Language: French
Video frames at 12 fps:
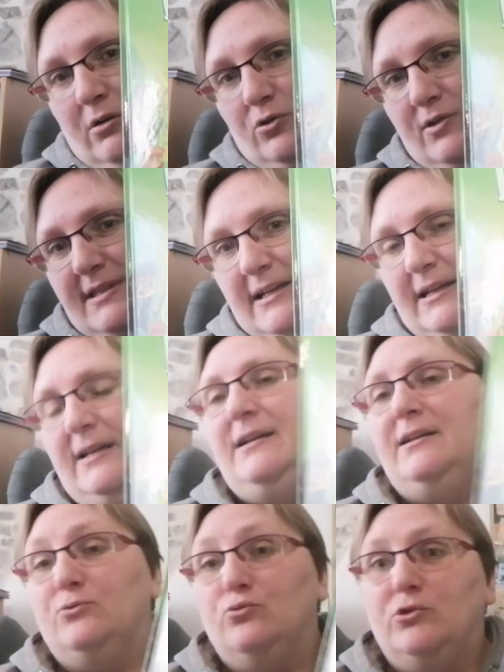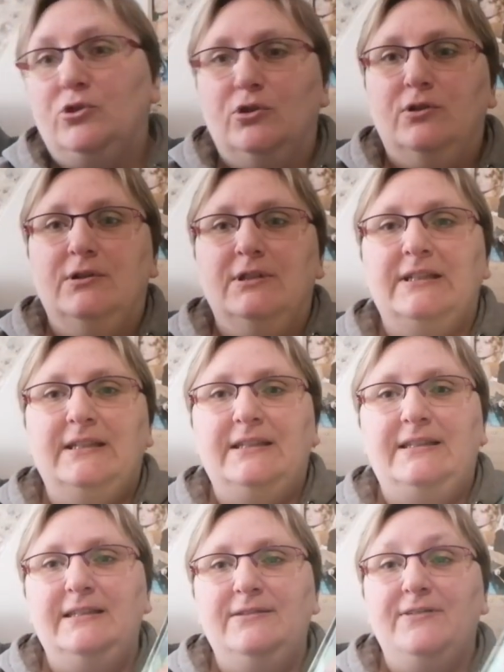de celle-là là donc
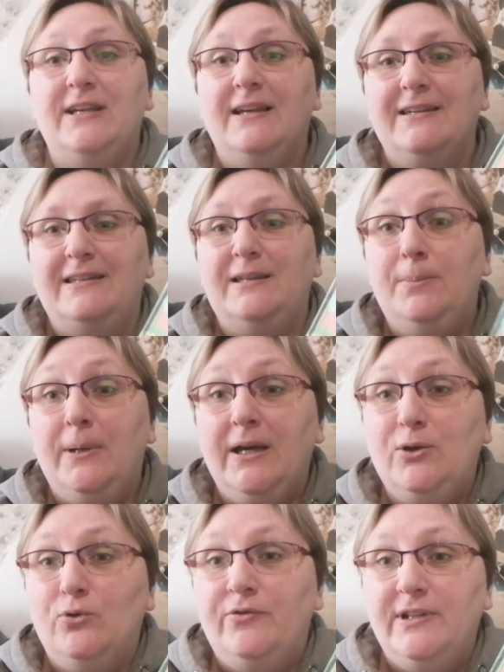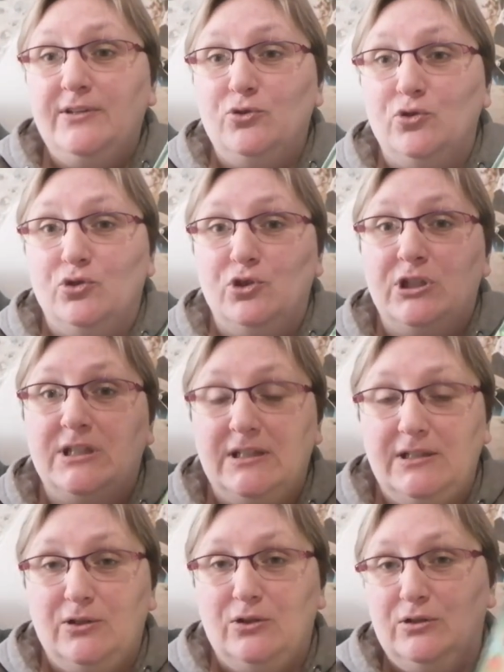qui vient qui débarque au fait
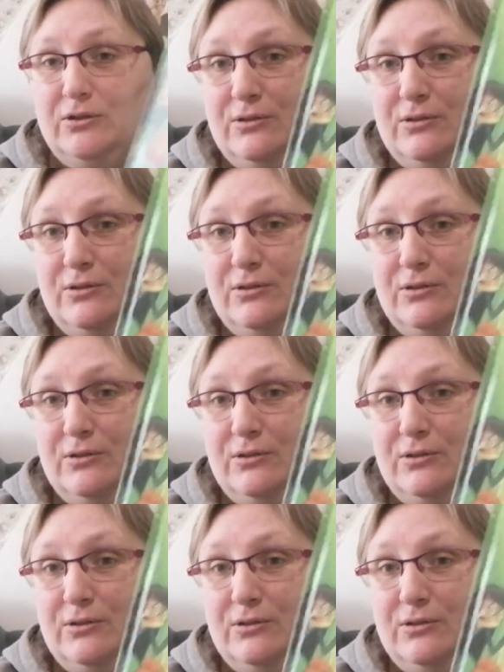chez